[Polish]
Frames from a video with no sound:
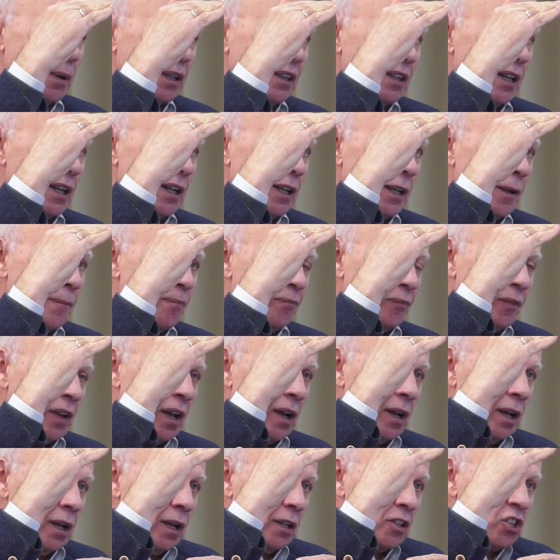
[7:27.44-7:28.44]
materii
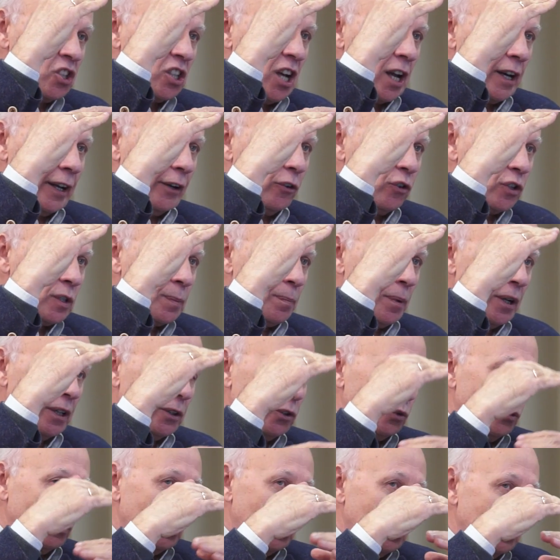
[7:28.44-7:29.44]
e, szarego
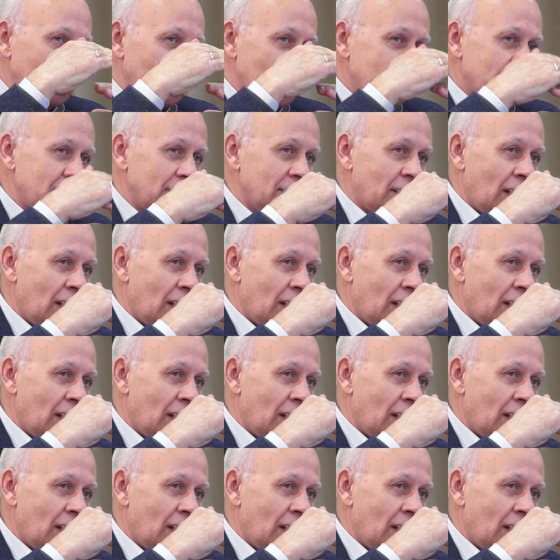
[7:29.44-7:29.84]
spektru i na,